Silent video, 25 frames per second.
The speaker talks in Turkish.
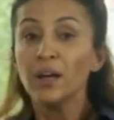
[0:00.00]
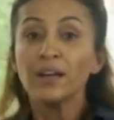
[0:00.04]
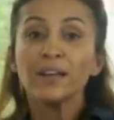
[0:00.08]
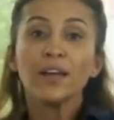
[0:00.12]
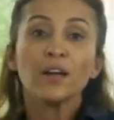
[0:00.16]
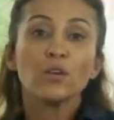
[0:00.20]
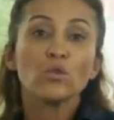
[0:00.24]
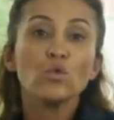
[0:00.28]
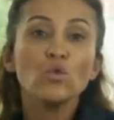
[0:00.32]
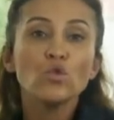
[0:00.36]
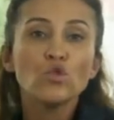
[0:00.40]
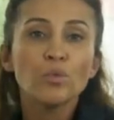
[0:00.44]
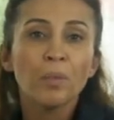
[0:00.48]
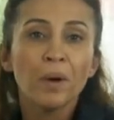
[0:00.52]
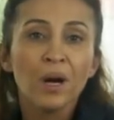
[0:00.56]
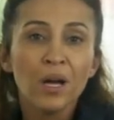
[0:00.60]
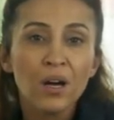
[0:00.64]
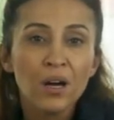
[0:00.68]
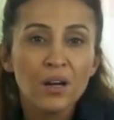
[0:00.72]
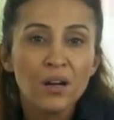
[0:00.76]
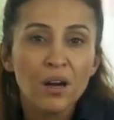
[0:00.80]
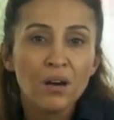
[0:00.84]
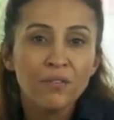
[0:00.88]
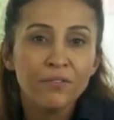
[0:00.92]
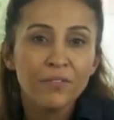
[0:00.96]
Yani üç
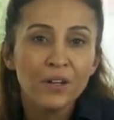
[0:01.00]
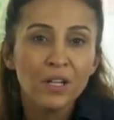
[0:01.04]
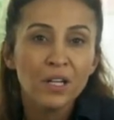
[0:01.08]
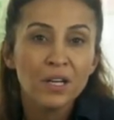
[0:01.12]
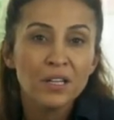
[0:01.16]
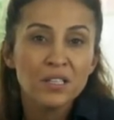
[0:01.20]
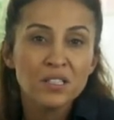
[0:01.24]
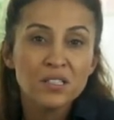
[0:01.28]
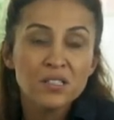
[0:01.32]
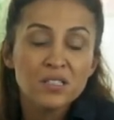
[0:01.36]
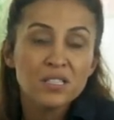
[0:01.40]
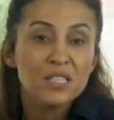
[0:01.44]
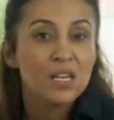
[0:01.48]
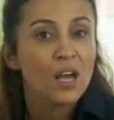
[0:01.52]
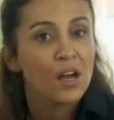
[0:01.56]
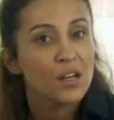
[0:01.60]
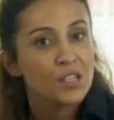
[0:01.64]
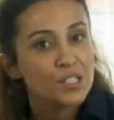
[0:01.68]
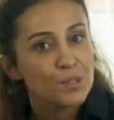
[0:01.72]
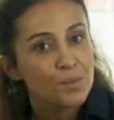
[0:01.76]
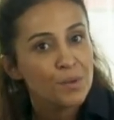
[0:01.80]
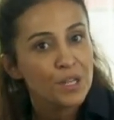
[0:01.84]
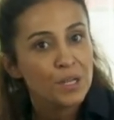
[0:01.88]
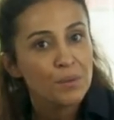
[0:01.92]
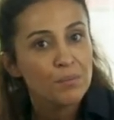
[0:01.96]
paragraf falan yazı
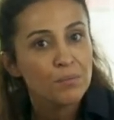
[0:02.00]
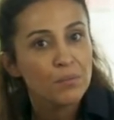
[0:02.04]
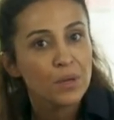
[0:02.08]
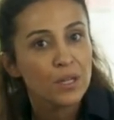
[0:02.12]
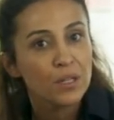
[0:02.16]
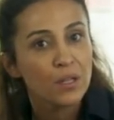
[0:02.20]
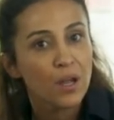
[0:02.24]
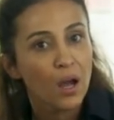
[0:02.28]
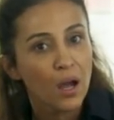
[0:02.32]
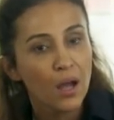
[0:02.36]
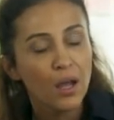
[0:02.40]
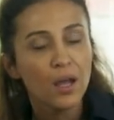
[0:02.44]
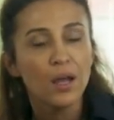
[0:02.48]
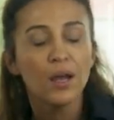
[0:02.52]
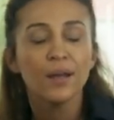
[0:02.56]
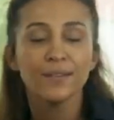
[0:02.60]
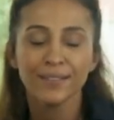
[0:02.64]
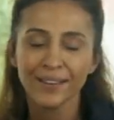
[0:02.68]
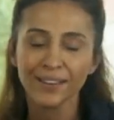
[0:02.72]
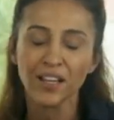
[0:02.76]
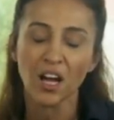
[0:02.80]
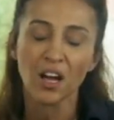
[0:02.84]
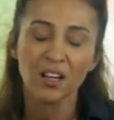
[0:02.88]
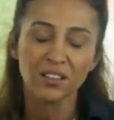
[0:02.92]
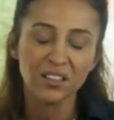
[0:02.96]
yazmayın bana.
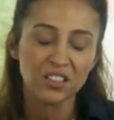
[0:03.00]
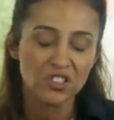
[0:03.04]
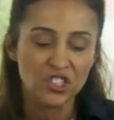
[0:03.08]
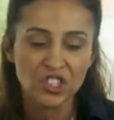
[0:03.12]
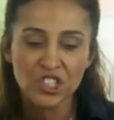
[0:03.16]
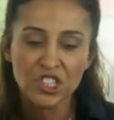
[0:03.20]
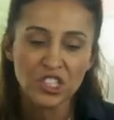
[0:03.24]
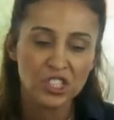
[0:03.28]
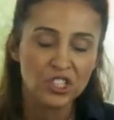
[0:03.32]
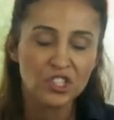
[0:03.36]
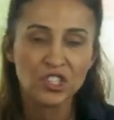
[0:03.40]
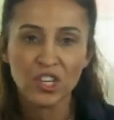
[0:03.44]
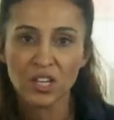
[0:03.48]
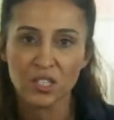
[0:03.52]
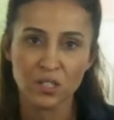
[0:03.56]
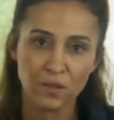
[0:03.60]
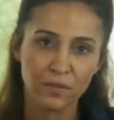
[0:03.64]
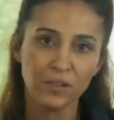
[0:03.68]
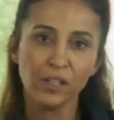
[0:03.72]
Zaten çirkin şans